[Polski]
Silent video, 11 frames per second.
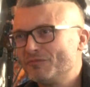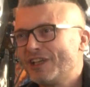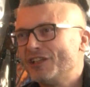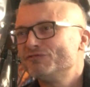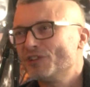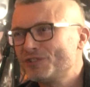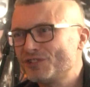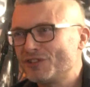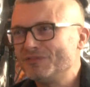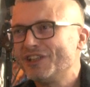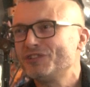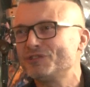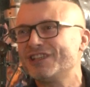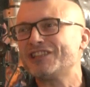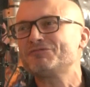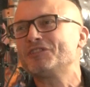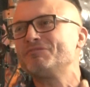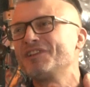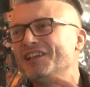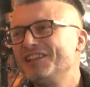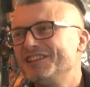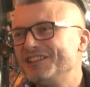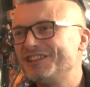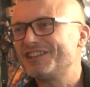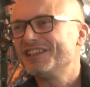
naiwnością i entuzjazmem ich,